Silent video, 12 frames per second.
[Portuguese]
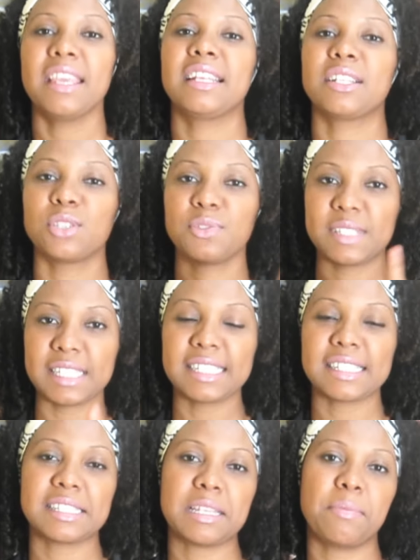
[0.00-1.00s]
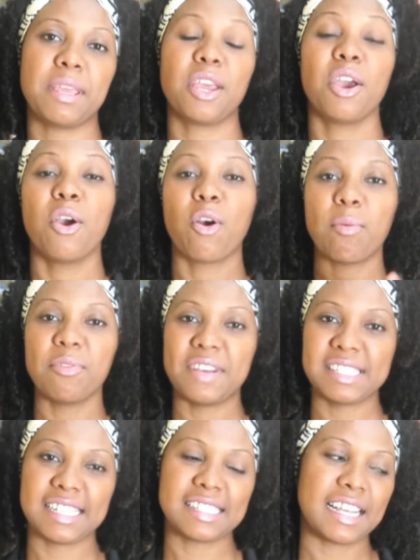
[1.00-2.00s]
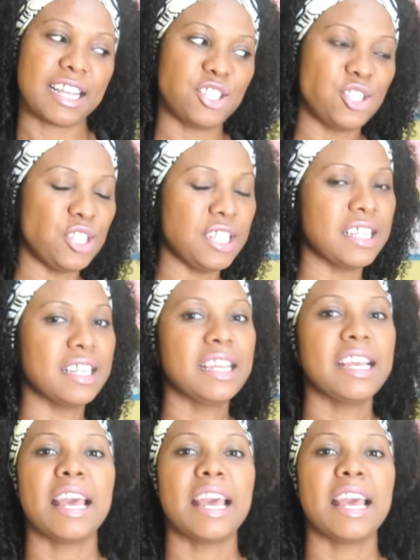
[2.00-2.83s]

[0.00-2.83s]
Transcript: Então se você quiser saber como fazer essa caixinha